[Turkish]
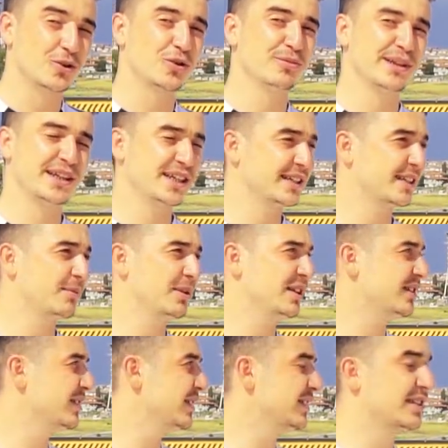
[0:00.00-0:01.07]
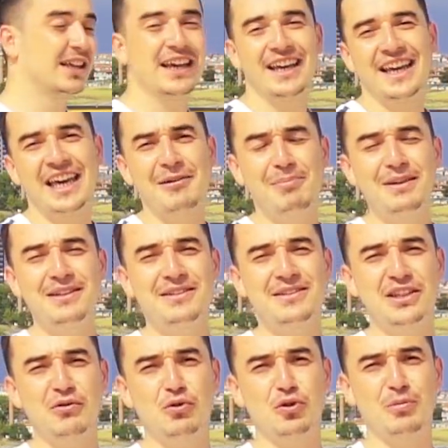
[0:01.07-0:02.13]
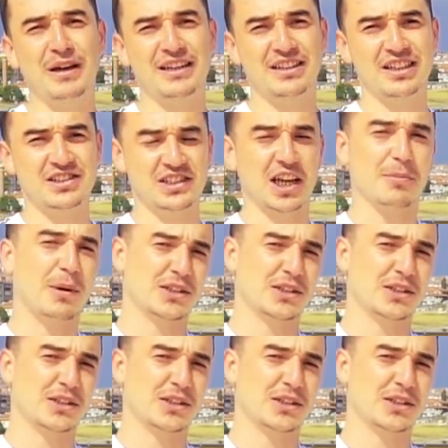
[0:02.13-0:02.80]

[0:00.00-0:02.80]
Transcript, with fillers: yorumlara yazabilirsiniz. Hepinizi seviyorum arkadaşlar.